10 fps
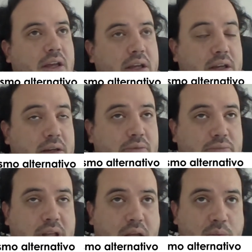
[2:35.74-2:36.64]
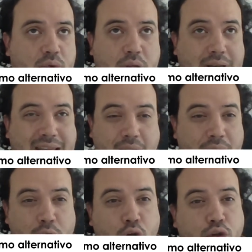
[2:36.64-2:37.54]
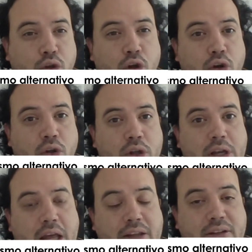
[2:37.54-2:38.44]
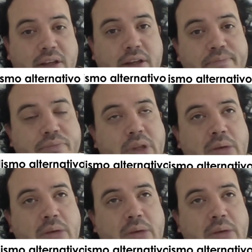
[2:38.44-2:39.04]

eh, digamos, el que reveló todo lo de las eh,